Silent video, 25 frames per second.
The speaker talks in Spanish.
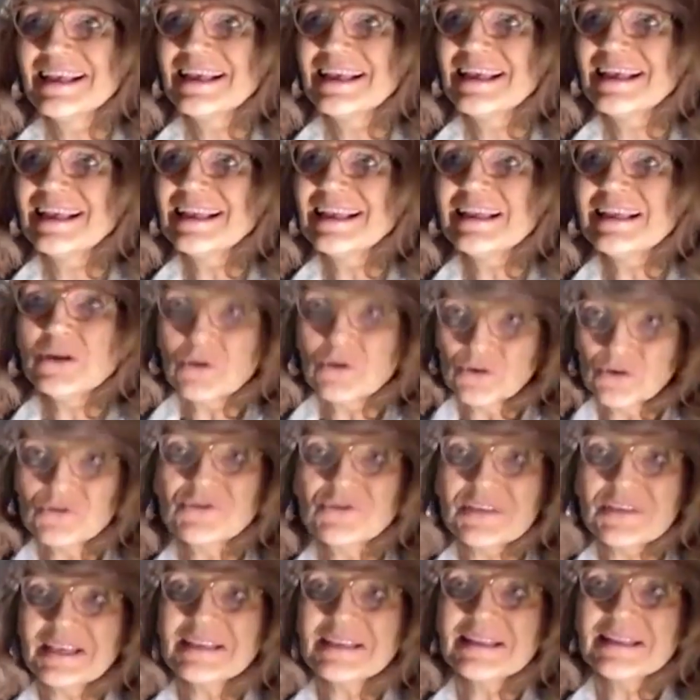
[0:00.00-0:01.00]
el
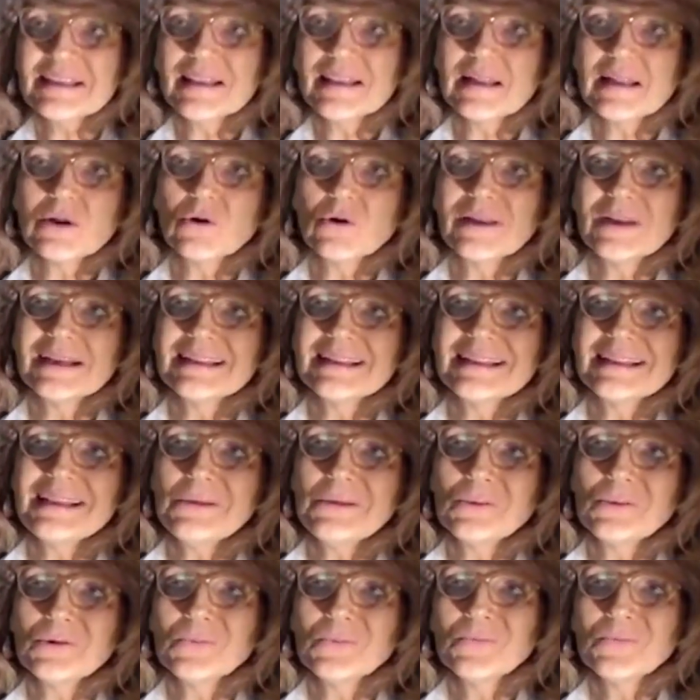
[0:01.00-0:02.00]
inconsciente del
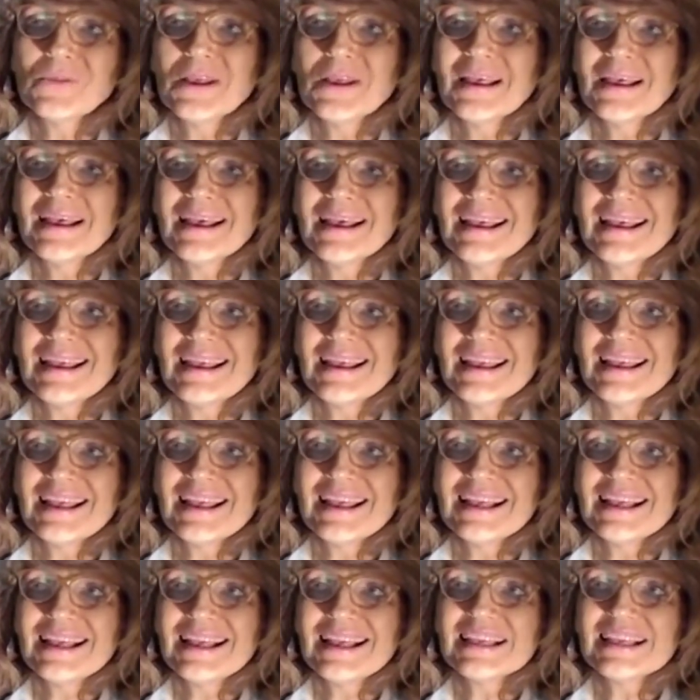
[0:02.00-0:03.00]
colectivo eh,
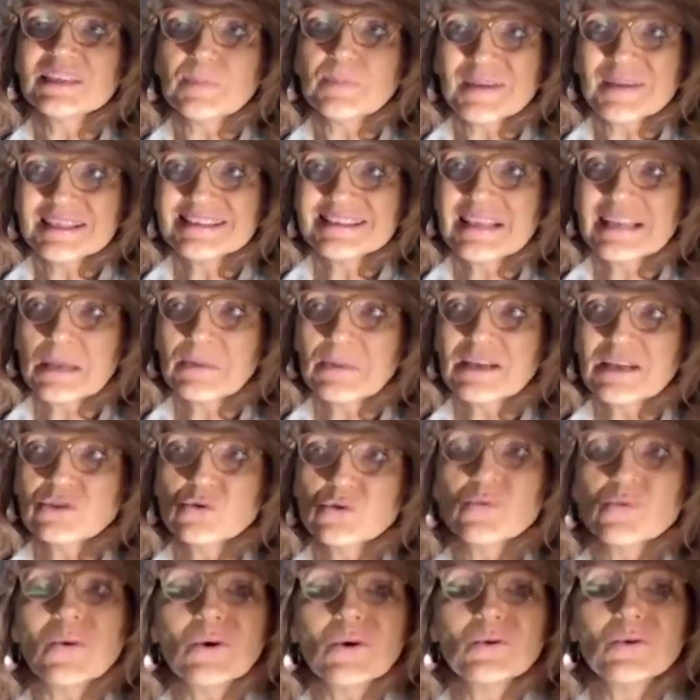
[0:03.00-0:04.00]
expresaba
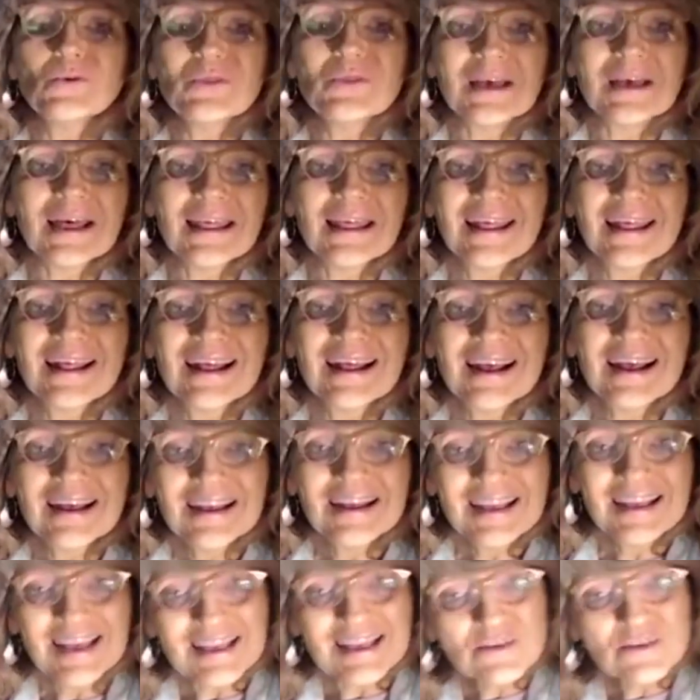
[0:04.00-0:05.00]
su voluntad
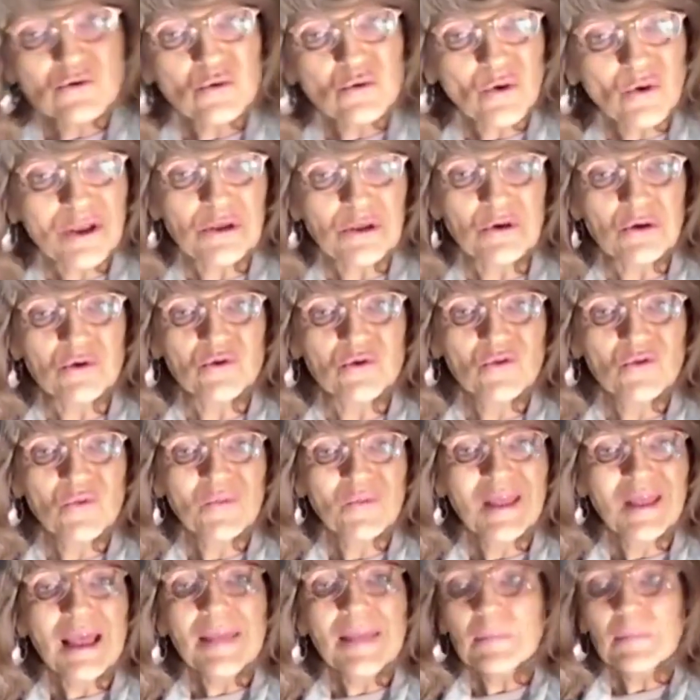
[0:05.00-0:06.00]
en sueños,
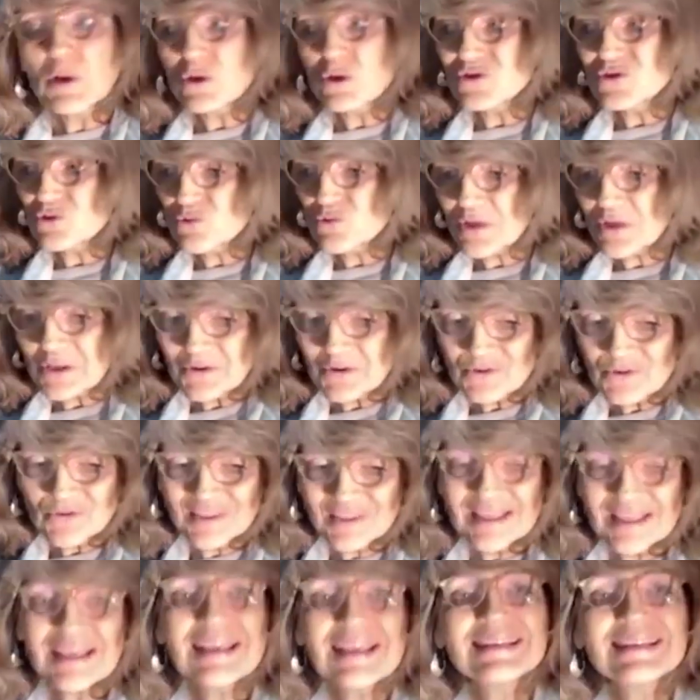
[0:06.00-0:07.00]
pero en sueños
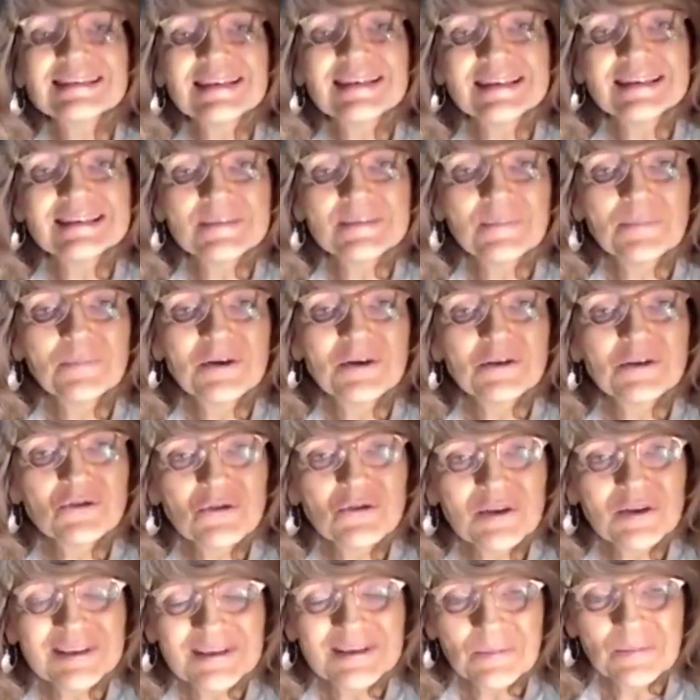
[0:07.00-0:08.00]
de esas
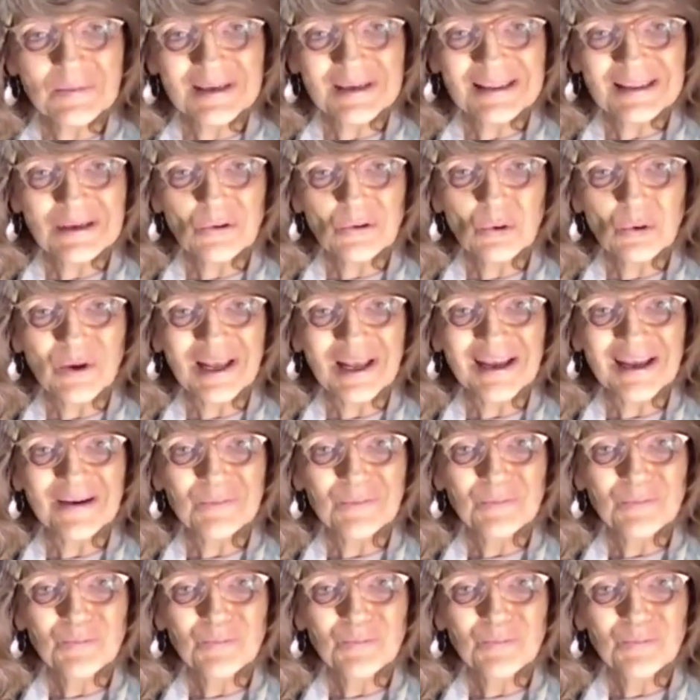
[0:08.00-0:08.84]
personas en particular.